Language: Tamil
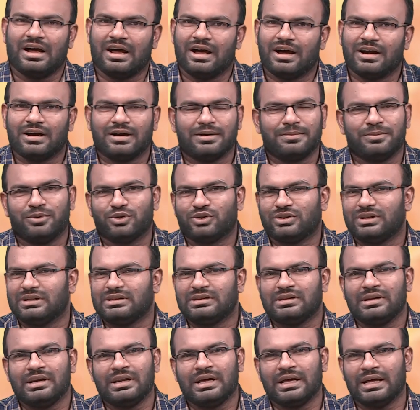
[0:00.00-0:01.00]
ஆக
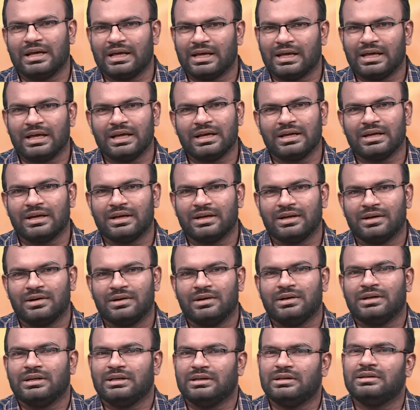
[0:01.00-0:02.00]
மொத்தத்தில்
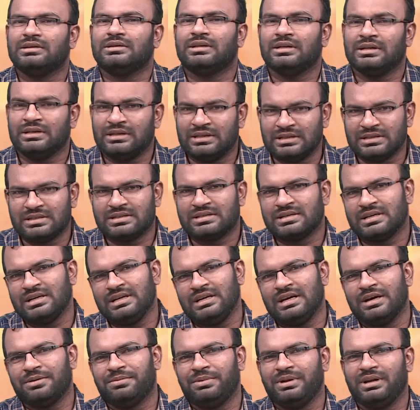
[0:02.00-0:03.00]
இந்த இசை
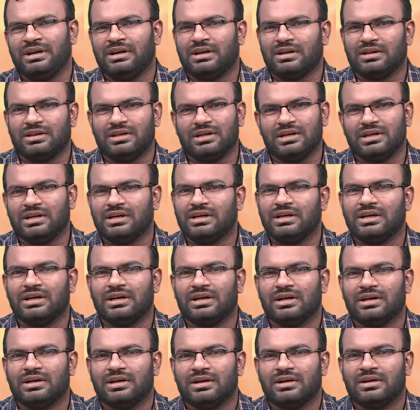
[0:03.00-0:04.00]
அப்படின்றது
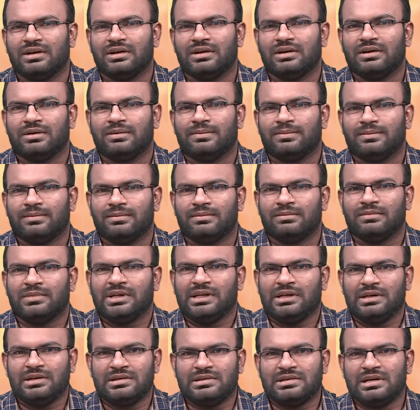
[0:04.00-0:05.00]

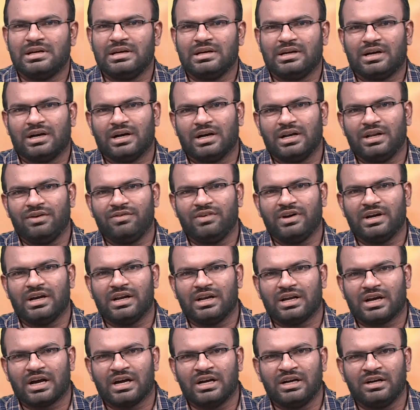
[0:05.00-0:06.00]
இசை
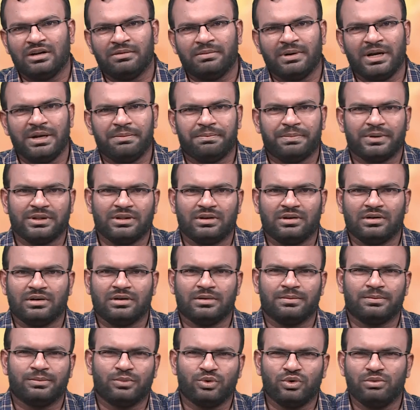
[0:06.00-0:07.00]
கருவிகள்
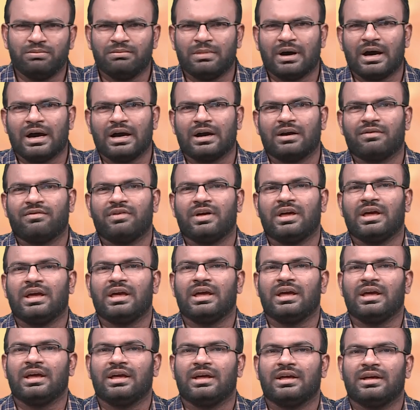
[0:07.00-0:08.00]
கண்டுபிடிப்பதற்கு முன்பாகவே
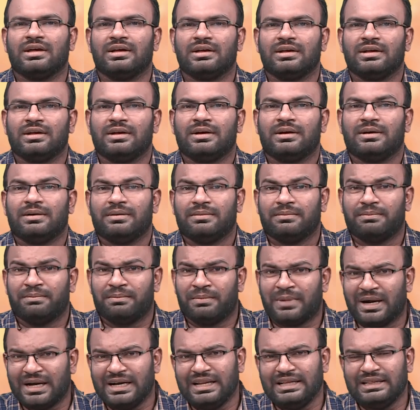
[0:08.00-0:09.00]

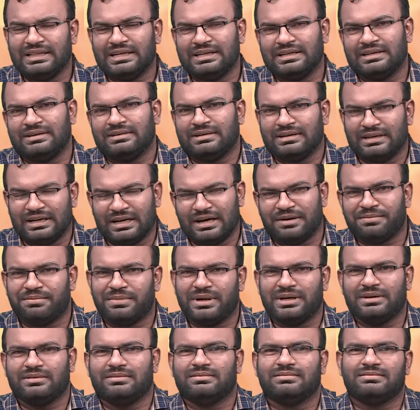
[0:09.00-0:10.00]
மனிதன் நம்ம
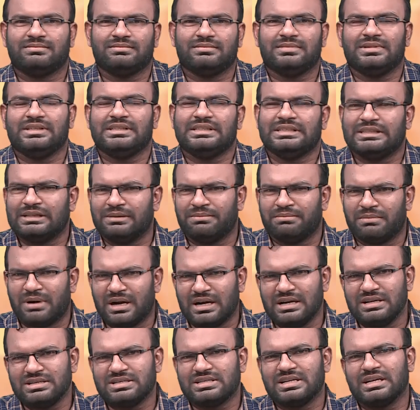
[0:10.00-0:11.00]
இந்த
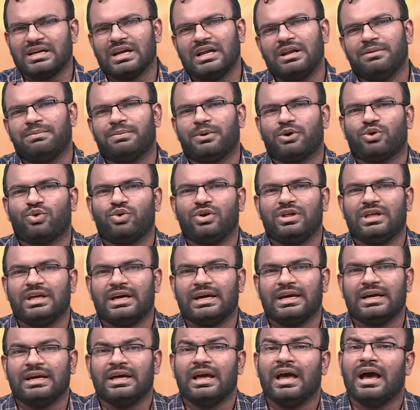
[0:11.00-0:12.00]
மனுஷ எழுப்பக்கூடிய
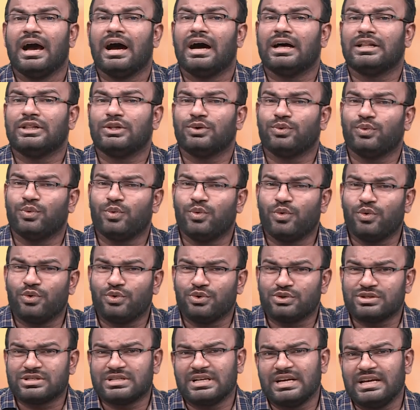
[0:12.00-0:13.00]
அந்த
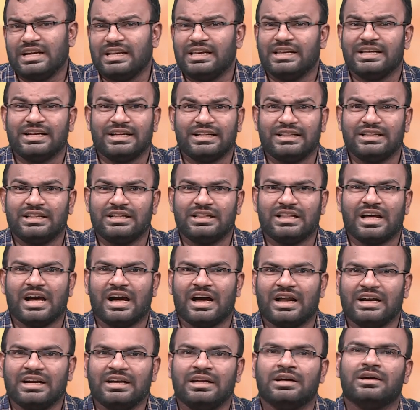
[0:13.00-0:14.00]
ஓசையிலிருந்து
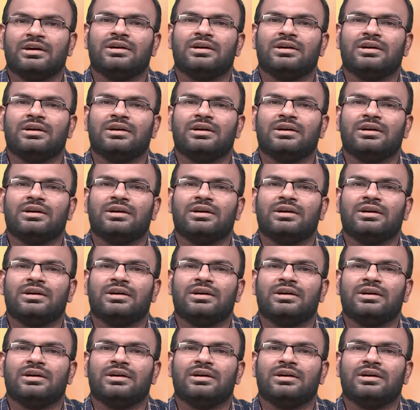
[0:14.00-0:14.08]
தான்